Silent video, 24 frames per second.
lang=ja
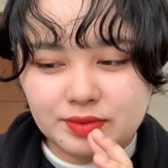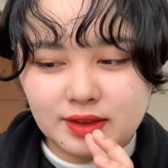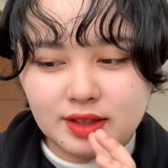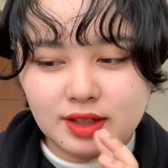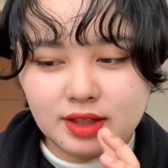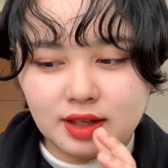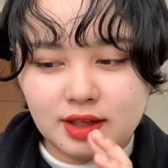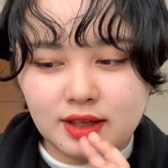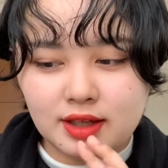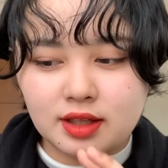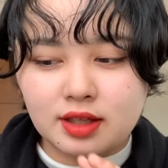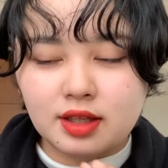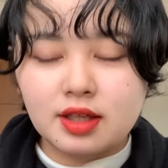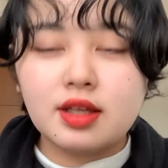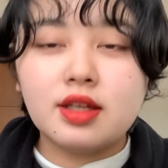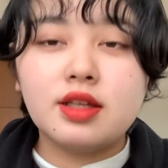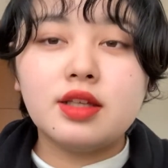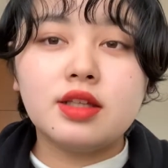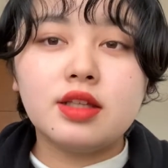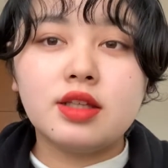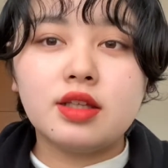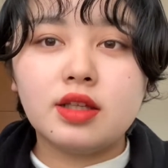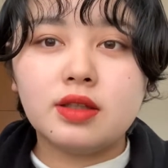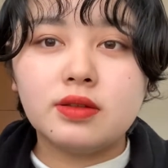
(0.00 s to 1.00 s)
はい、
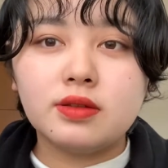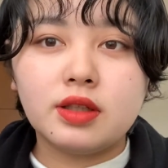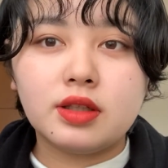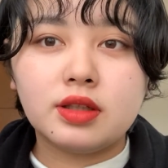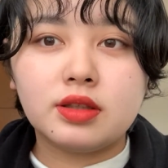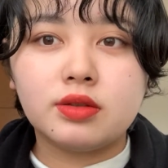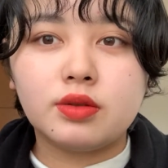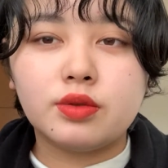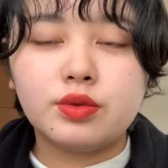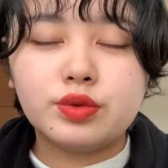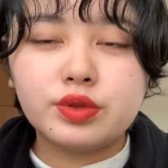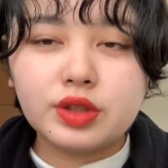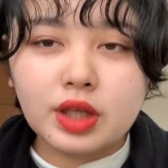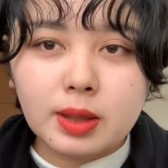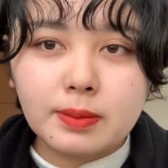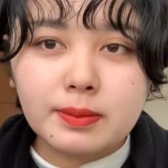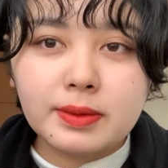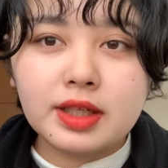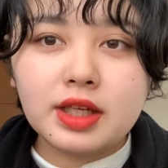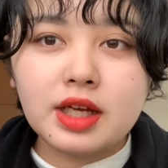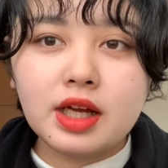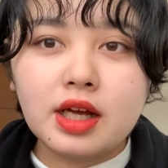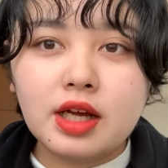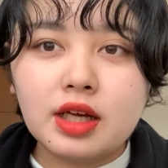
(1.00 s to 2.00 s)
あの深
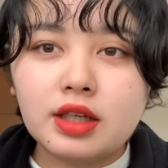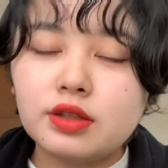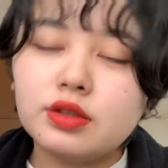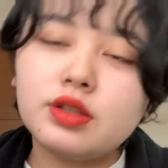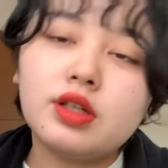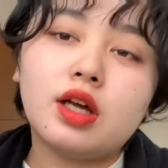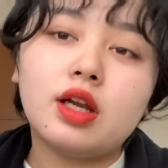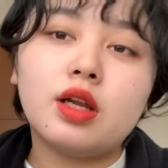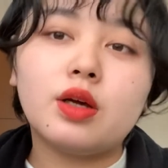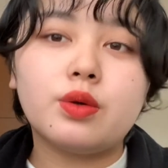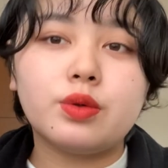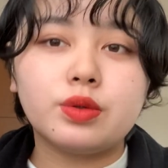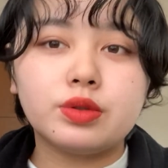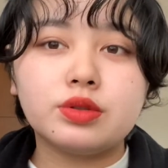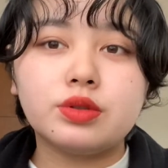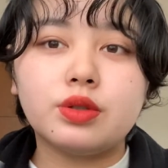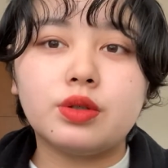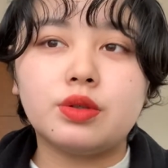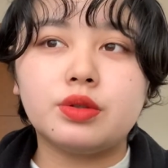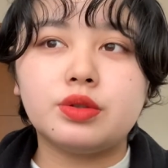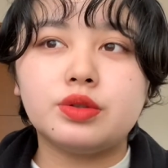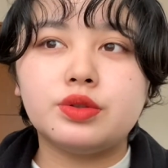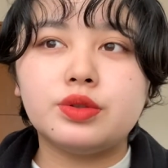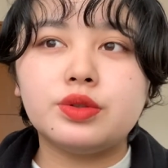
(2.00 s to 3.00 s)
みがあるからこ
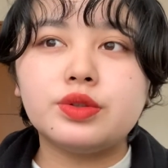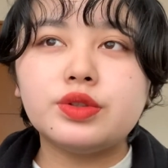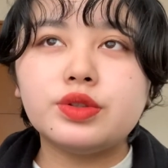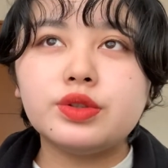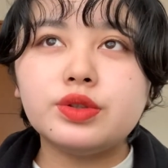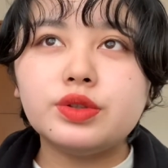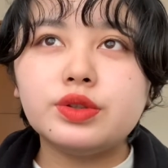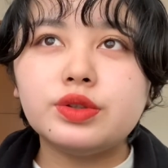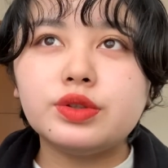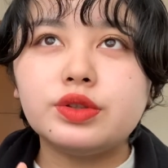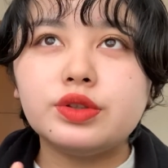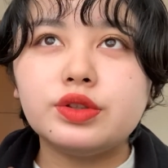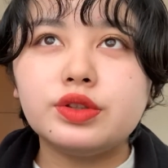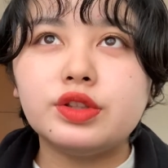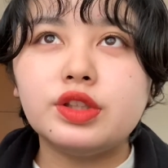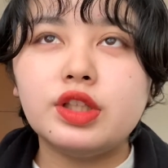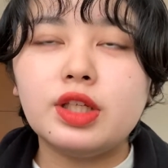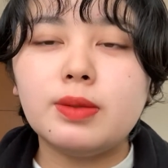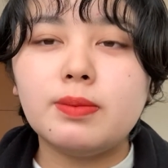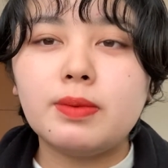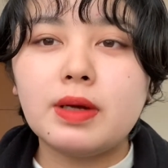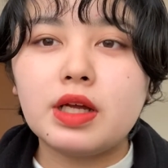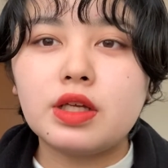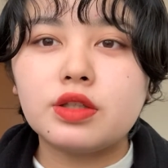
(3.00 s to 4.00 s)
そ薄く塗
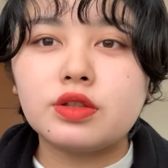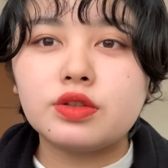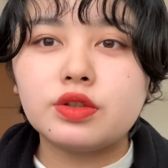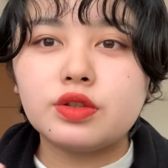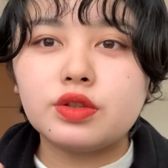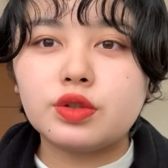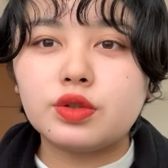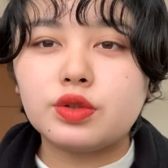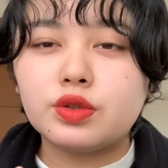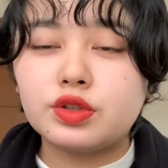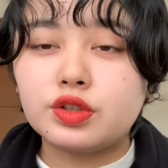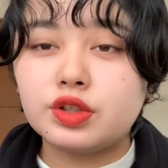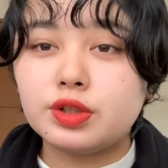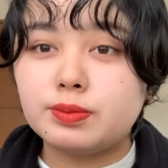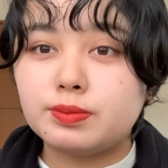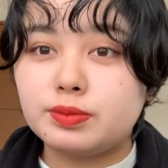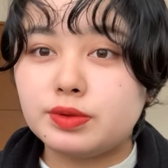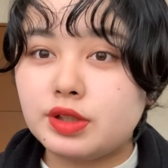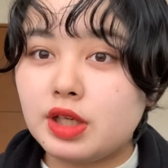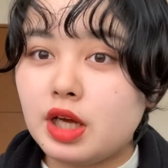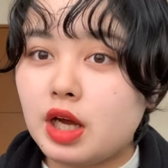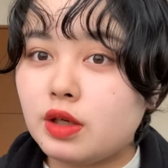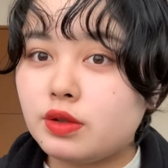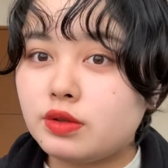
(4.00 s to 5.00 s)
ればちょっと薄い
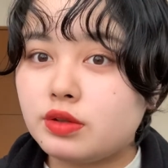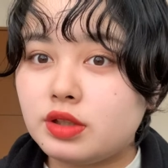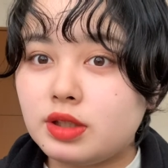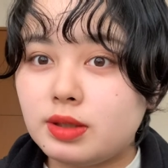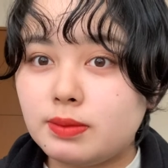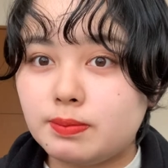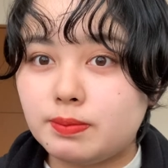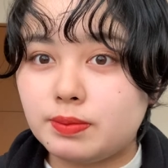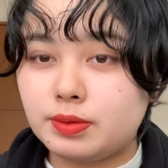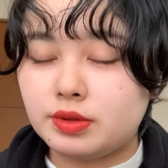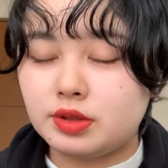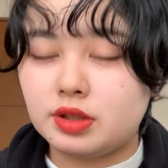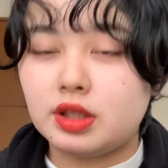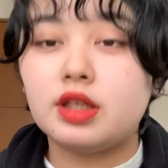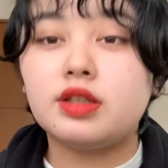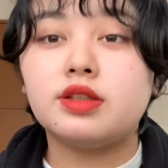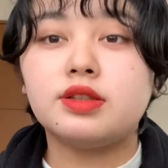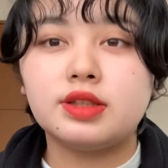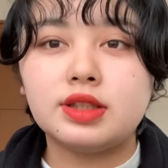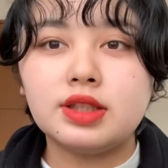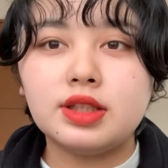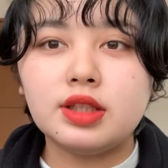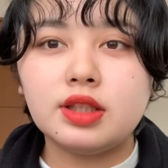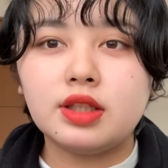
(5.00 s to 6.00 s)
ブラウンリップになる
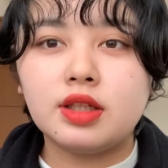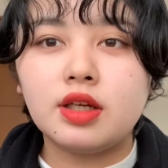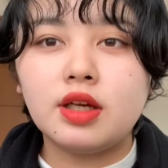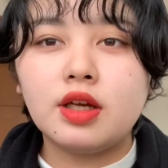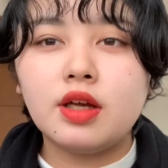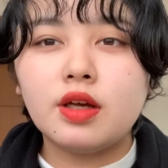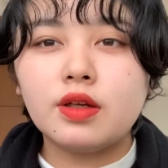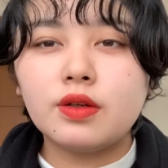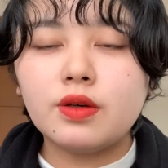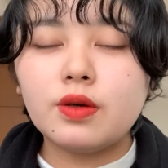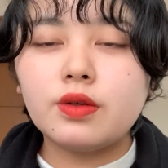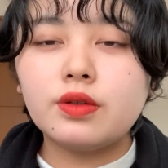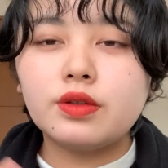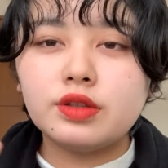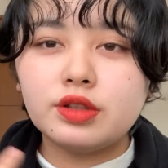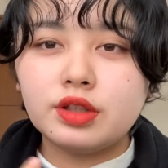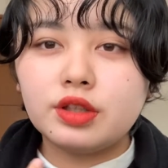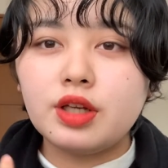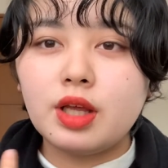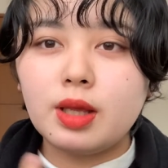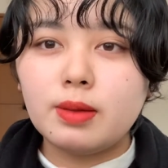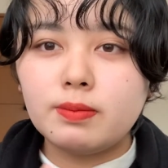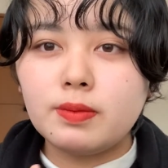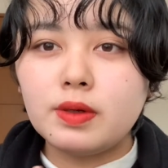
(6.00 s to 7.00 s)
し濃く塗
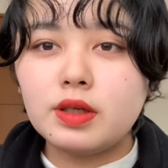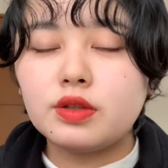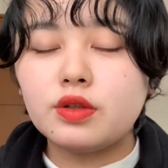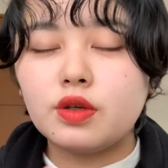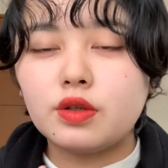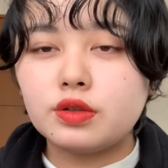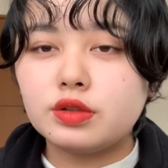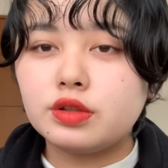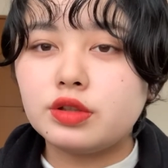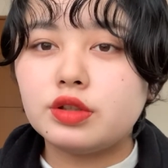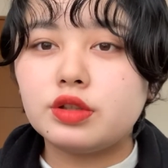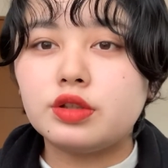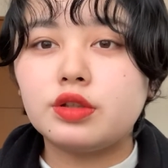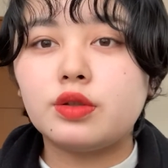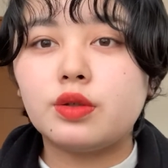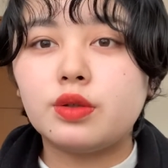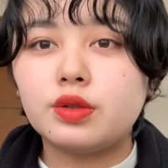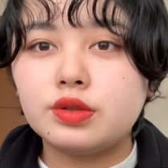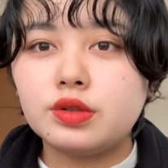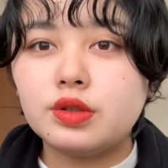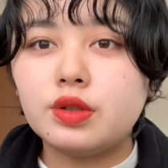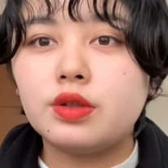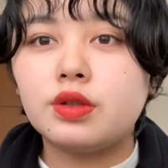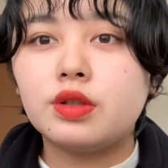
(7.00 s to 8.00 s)
れば濃く塗るほ
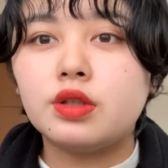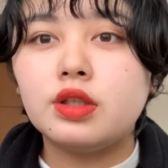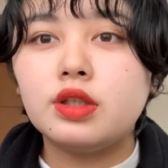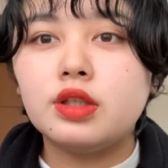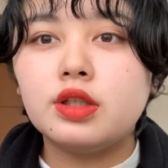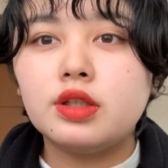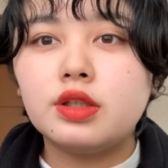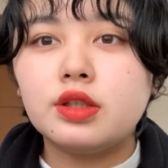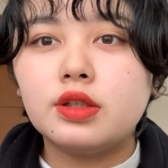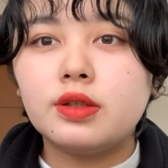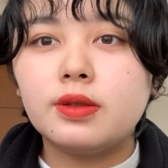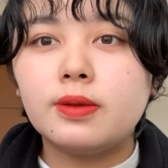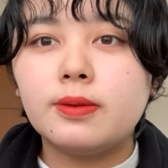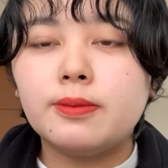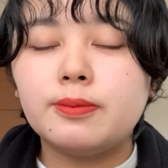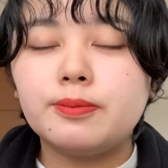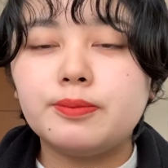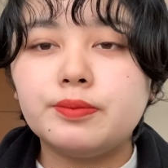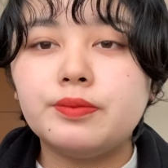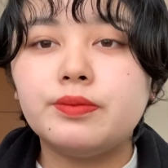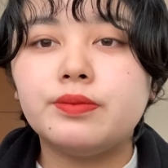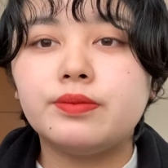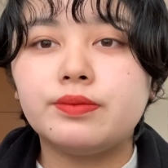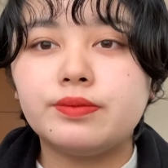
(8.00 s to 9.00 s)
ど
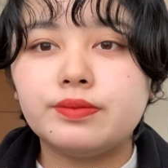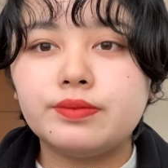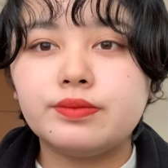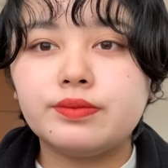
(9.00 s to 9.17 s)
うん